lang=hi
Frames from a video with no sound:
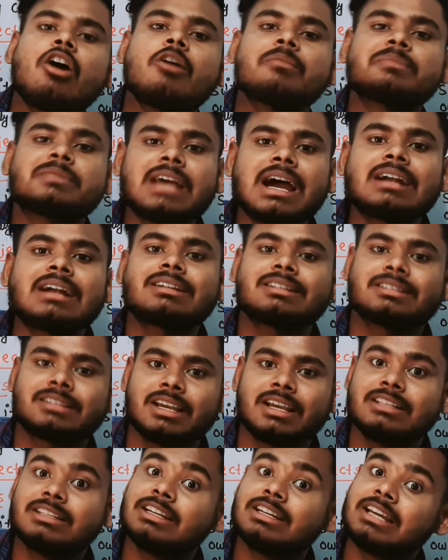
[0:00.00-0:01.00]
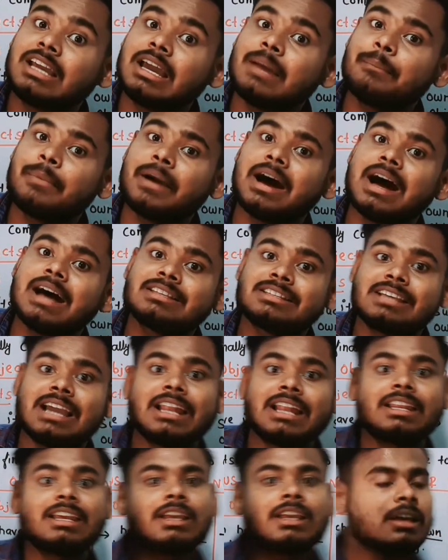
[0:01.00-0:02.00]
ऑब्जेक्ट से जिनके पास
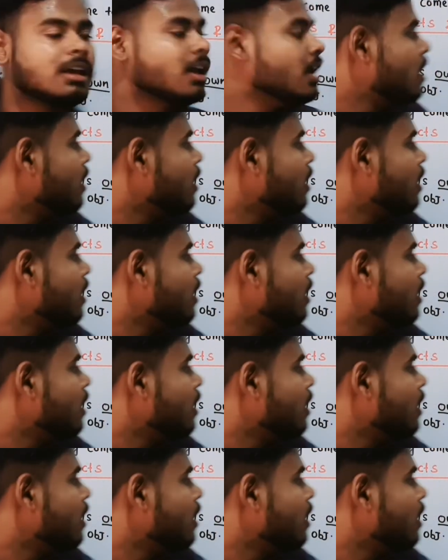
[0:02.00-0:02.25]
यानी